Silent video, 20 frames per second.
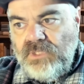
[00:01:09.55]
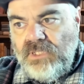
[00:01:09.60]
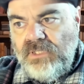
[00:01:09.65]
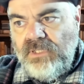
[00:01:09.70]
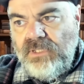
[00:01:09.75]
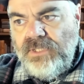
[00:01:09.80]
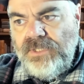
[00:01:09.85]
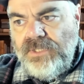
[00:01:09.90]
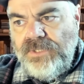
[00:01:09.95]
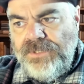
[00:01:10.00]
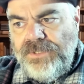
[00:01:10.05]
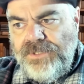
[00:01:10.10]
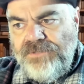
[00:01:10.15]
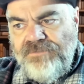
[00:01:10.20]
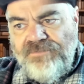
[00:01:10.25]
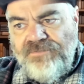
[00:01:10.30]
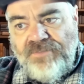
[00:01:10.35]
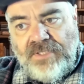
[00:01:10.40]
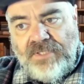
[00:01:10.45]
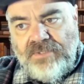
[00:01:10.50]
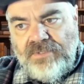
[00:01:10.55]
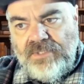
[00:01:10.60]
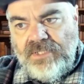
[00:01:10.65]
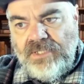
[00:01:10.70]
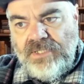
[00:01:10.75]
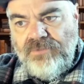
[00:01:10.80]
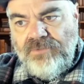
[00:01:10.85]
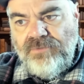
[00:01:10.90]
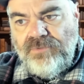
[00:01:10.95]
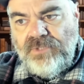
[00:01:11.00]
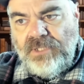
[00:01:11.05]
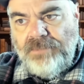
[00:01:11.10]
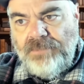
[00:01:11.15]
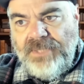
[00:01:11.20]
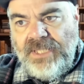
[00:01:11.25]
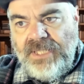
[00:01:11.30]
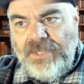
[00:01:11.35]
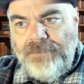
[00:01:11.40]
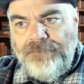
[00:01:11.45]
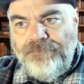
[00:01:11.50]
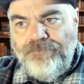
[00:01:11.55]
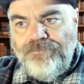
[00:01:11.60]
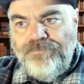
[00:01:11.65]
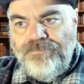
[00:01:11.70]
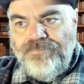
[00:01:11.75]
uh, enfrentando também,